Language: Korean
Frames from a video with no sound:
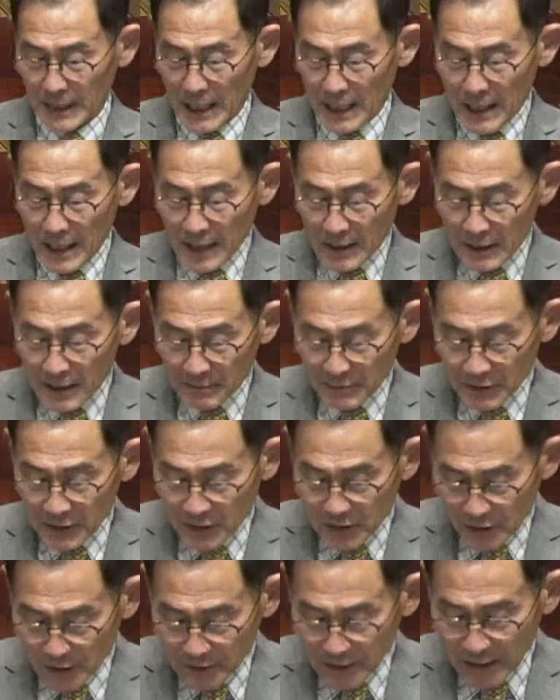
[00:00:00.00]
히브리
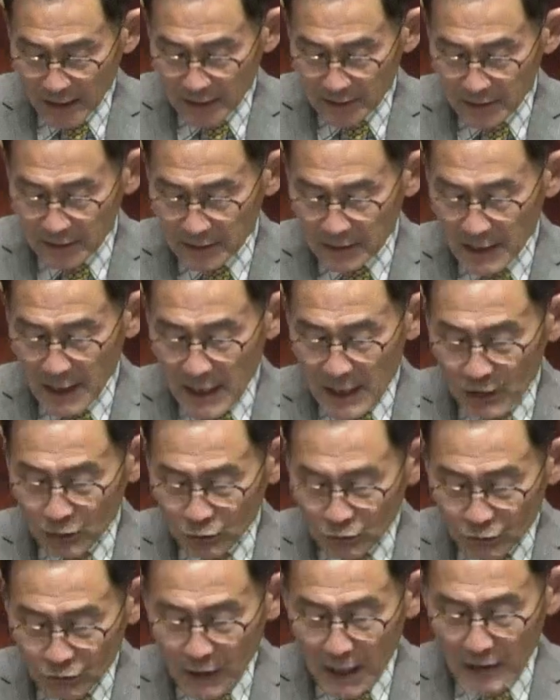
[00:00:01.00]
저자는 두
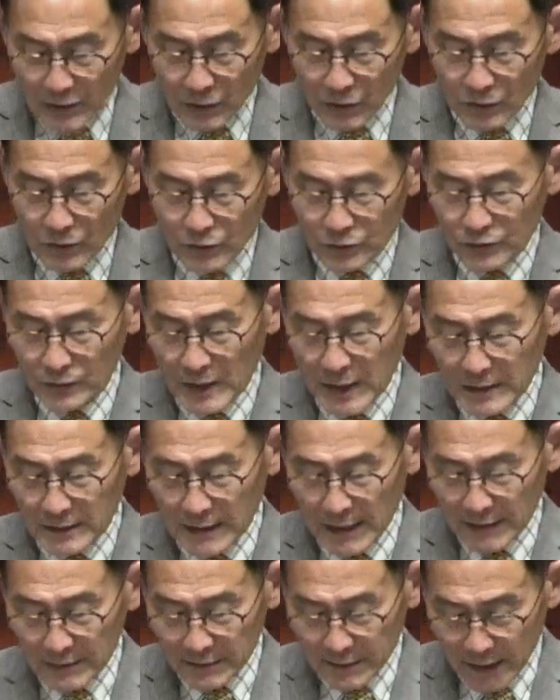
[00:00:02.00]
가지 오늘 주장을
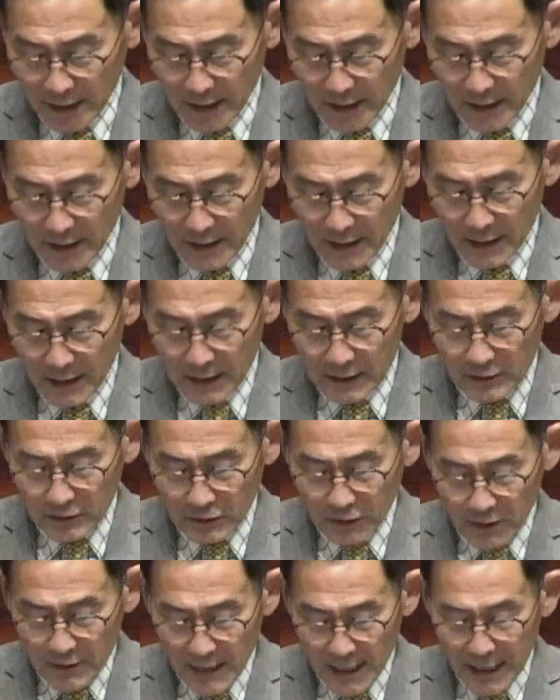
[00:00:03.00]
하는데
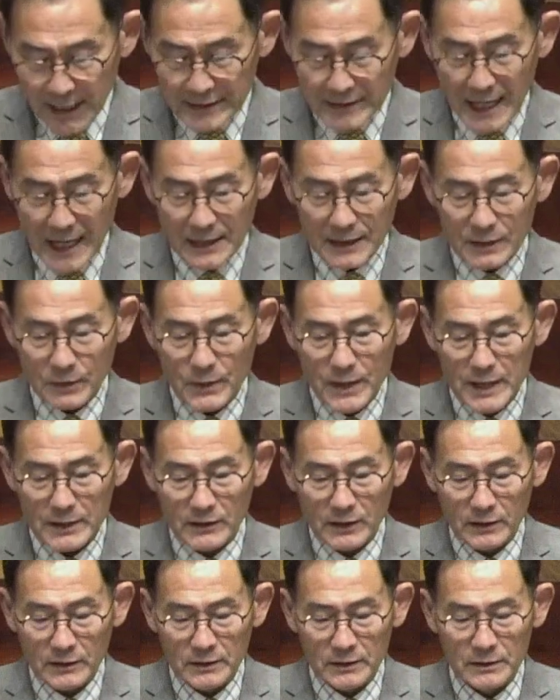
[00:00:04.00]
떠나가지 않기
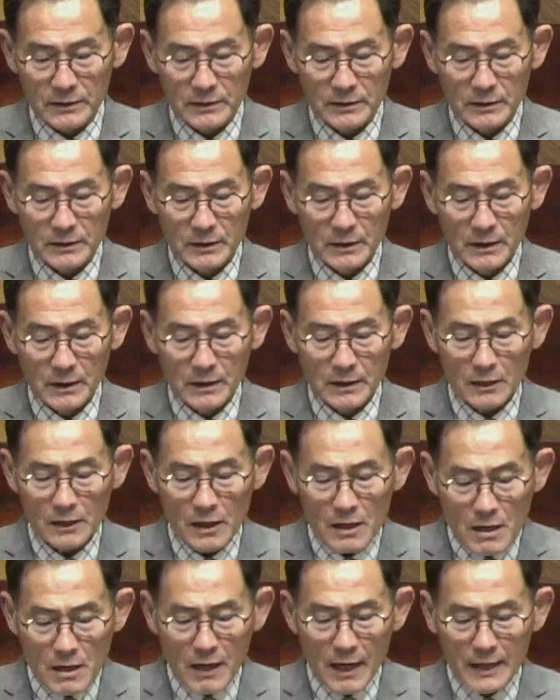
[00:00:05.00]
위해서는
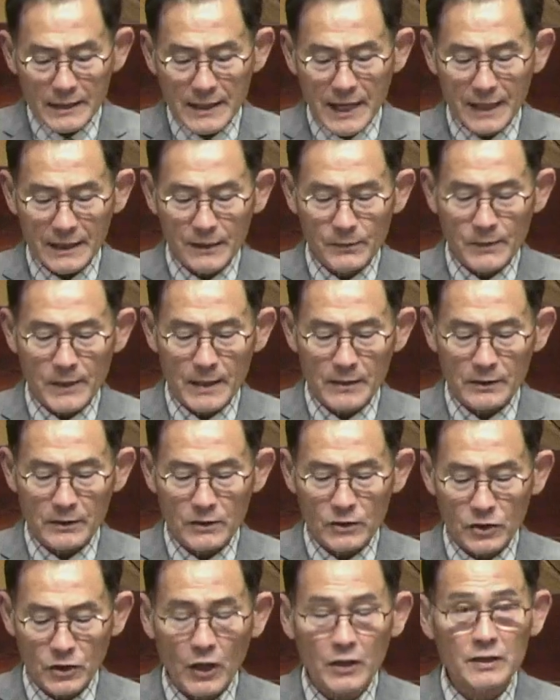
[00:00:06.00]
흘러가지 않기 위해서는
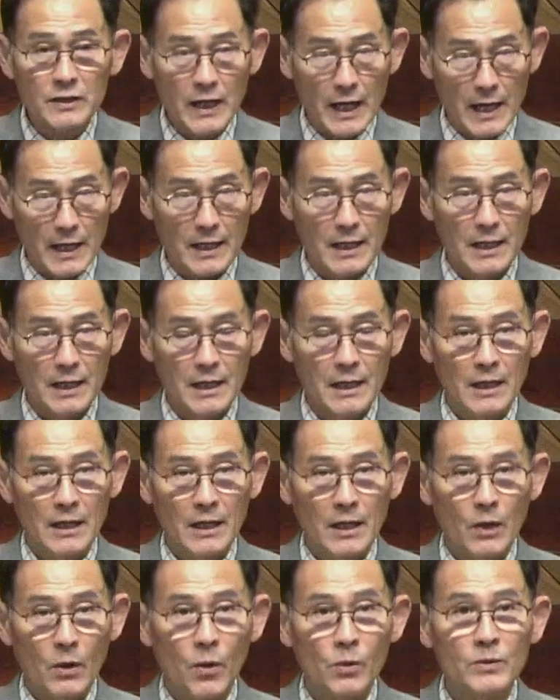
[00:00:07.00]
첫째
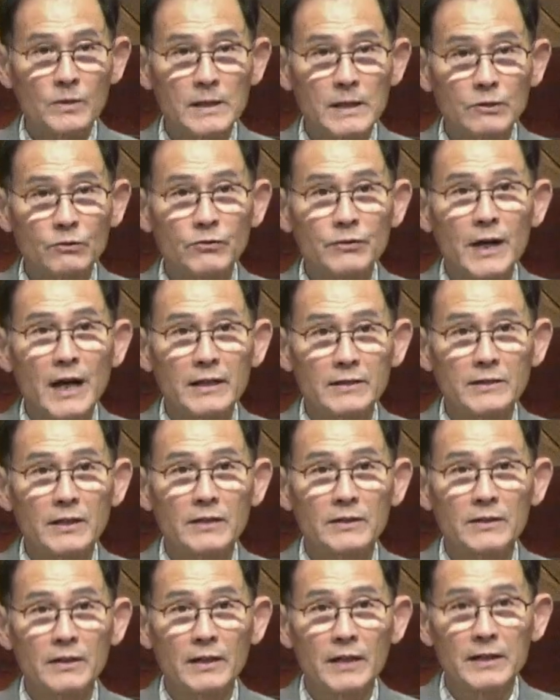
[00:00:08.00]
오늘 이 구약
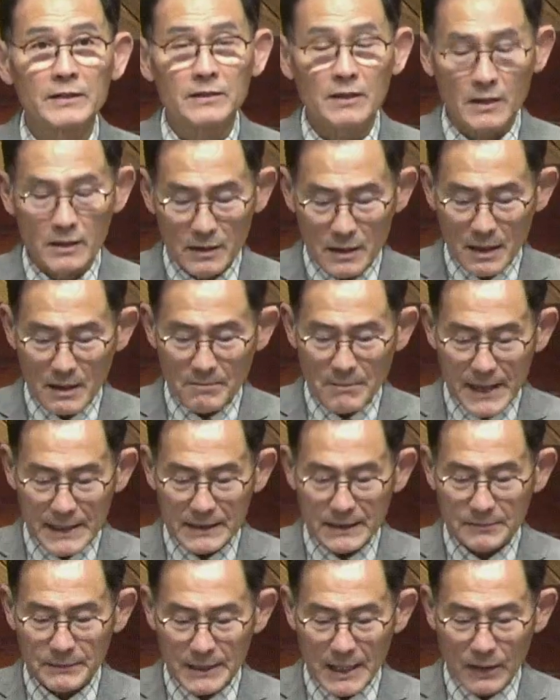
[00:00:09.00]
성경에서
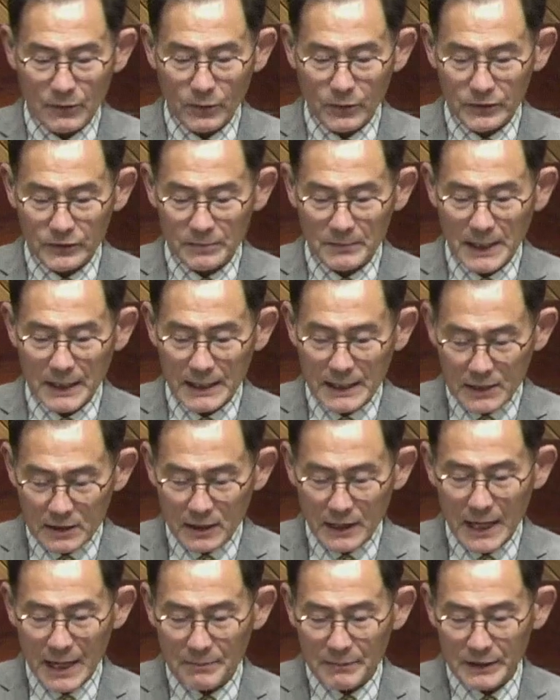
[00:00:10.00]
말씀을 하고 있습니다. 2절에
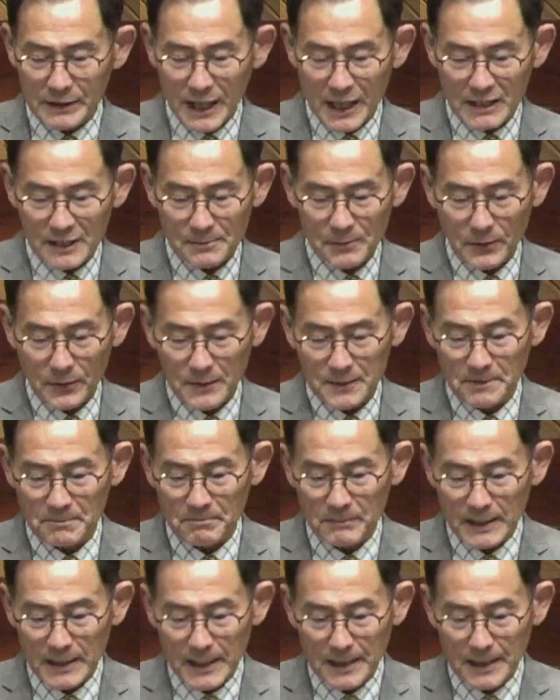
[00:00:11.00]
한번 다시 보겠습니다.